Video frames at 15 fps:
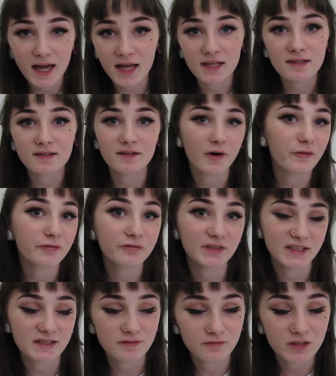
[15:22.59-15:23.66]
alle auf
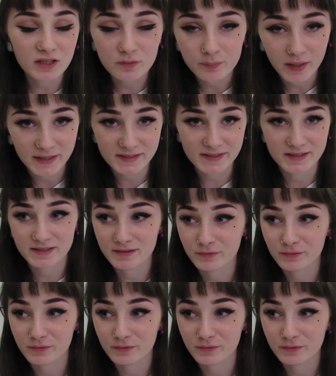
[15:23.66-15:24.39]
das Feed passen,